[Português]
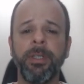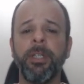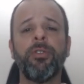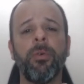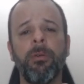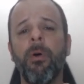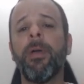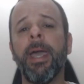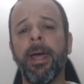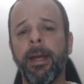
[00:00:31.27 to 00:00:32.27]
textura
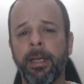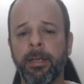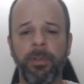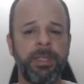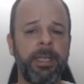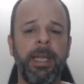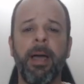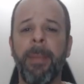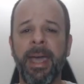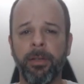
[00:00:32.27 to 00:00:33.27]
qualquer aí que você tem
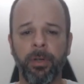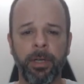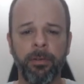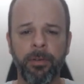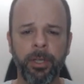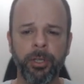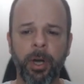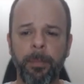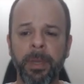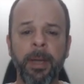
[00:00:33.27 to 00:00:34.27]
aberto aqui no
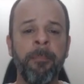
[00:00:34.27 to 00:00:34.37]
Photoshop